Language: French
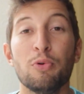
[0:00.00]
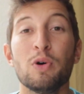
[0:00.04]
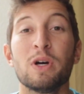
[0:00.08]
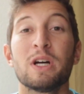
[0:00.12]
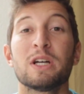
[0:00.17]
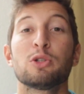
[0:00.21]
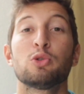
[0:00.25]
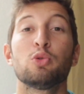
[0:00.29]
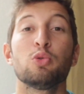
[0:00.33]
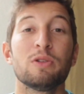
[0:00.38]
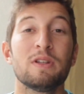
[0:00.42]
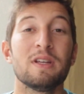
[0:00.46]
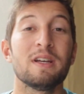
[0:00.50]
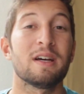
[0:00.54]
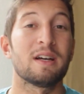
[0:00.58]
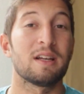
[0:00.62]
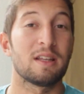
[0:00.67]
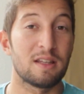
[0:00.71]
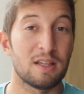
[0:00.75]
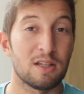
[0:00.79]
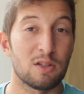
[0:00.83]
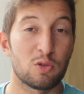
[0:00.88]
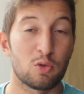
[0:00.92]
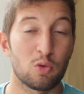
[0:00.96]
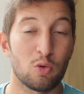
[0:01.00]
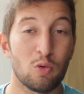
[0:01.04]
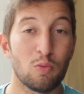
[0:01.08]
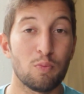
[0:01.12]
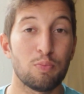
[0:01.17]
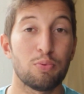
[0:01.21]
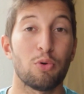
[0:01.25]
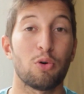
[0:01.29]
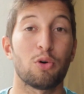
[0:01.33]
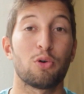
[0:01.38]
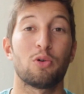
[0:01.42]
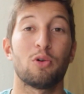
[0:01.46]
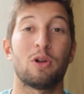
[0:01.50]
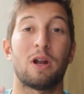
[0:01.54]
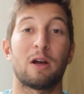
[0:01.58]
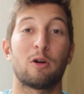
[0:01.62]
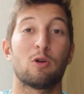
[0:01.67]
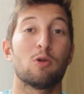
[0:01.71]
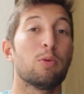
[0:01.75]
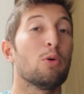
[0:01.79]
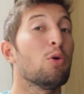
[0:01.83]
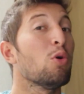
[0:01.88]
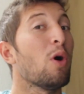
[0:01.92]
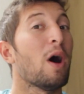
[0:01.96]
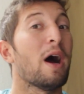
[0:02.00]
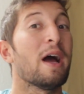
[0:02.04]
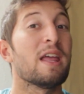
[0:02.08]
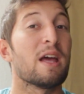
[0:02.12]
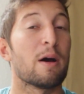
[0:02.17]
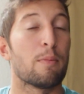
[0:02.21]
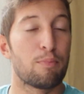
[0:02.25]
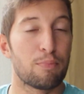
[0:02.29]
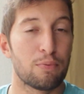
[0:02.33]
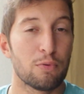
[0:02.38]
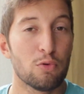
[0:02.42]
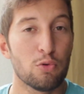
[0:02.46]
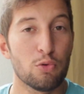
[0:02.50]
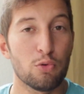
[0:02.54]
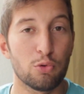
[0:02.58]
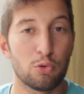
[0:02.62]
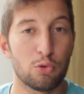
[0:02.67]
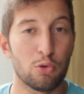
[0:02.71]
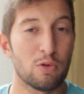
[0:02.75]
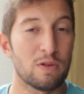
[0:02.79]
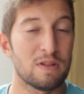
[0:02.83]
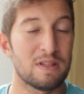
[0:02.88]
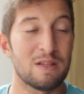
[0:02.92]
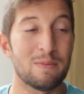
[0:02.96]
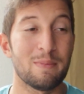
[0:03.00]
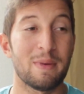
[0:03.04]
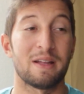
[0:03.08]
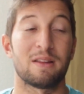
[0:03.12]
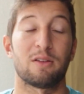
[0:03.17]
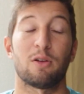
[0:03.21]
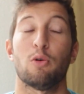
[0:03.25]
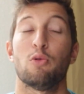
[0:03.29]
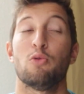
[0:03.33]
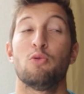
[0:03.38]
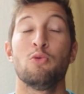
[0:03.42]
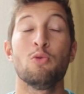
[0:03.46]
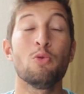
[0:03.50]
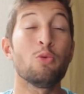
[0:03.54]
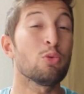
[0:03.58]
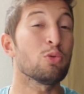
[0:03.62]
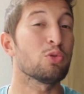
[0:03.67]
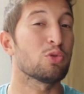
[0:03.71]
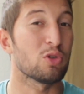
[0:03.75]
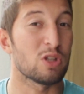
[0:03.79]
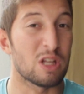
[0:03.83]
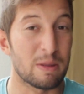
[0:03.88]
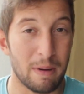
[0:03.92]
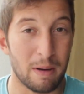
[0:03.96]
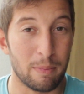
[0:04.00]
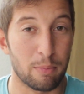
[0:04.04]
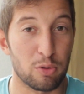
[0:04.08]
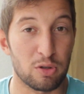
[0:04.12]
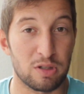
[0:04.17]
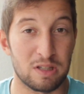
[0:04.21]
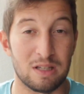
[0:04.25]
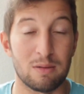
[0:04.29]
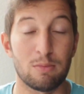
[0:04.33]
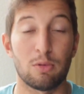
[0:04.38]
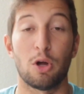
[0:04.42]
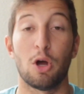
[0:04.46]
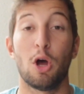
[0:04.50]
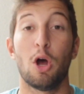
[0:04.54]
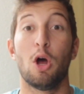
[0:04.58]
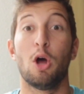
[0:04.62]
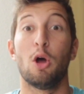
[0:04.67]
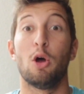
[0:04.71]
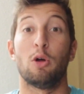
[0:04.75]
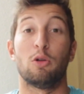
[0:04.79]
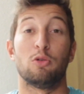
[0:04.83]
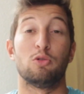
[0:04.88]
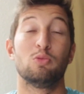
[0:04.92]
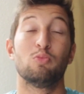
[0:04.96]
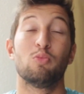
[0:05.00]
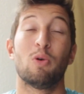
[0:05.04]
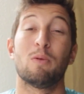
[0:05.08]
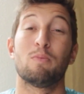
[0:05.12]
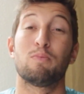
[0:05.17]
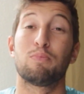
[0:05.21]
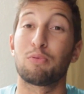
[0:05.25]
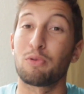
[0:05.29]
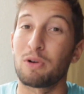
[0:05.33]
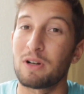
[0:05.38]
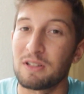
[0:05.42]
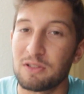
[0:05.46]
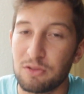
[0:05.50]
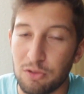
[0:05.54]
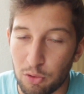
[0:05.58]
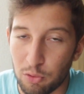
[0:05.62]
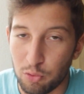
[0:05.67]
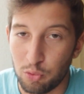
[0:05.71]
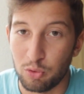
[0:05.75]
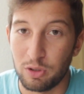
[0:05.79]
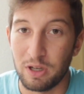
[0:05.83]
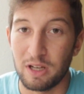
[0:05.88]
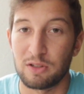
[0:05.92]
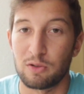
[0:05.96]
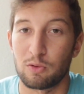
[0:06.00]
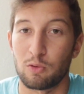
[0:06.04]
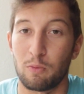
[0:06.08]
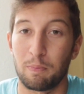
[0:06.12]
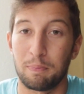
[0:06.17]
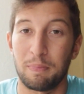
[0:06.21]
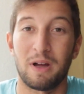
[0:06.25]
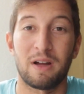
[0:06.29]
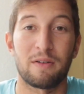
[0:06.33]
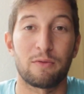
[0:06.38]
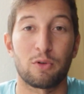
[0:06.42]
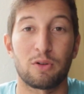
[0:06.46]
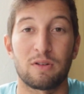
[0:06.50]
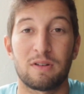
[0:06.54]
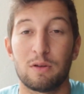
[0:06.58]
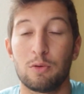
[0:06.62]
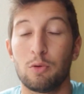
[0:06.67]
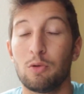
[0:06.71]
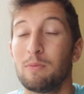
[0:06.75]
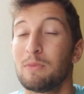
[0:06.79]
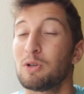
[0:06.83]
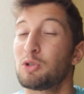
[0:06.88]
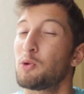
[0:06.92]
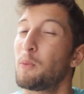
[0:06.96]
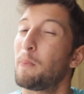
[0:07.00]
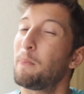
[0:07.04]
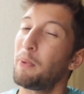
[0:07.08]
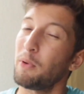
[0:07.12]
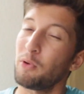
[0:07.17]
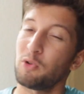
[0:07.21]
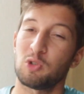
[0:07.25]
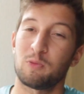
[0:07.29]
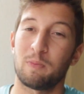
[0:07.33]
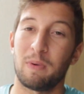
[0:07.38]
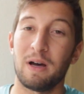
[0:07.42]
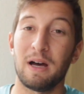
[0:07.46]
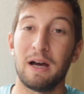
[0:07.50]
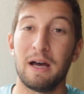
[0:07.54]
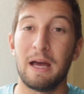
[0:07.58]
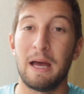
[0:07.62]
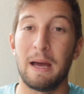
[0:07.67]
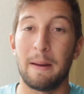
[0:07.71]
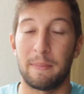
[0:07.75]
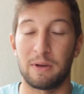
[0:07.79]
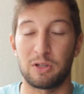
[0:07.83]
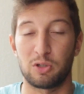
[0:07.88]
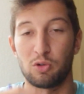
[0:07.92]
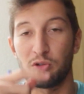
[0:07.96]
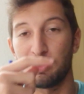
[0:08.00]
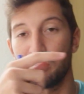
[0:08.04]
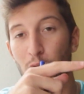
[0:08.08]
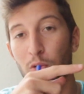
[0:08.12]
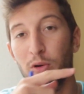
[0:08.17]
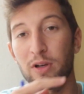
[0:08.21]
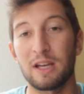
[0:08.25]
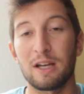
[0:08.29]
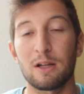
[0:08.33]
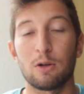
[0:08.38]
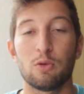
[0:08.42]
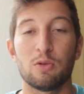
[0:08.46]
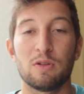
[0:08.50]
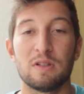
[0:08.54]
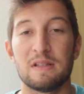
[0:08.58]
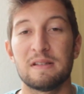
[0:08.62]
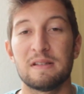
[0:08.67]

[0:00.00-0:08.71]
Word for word: peut ajouter un caisson pour que la GoPro aille à plus de 10 mètres Non, ce n'est pas possible. Du moins pour l'instant, en tout cas, ils n'en ont pas inventé une, mais je pense pas. Parce que si on regarde le